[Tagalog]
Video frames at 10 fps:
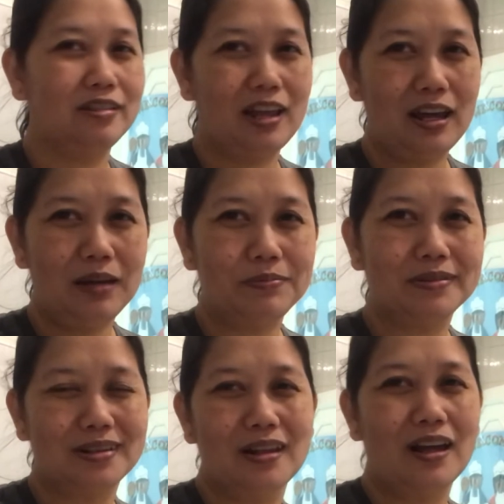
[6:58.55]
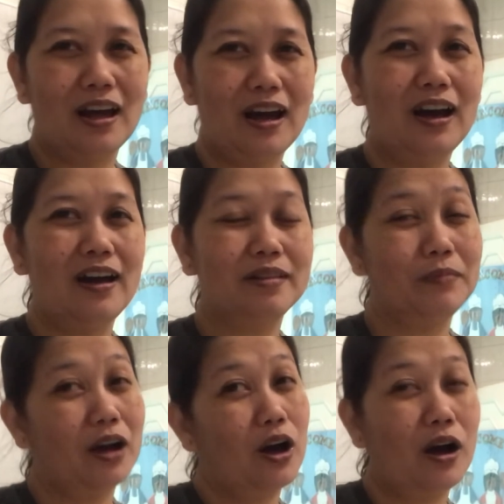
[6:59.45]
tips at
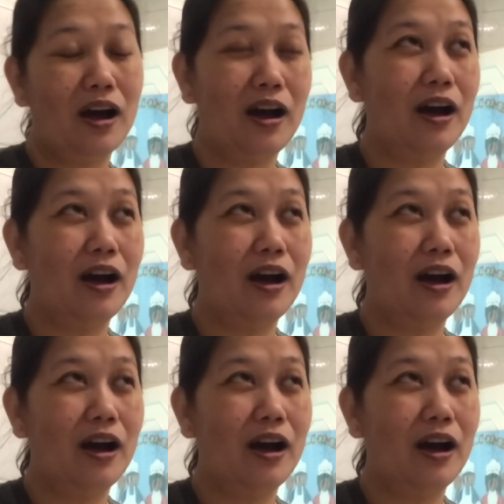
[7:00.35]
mga uh,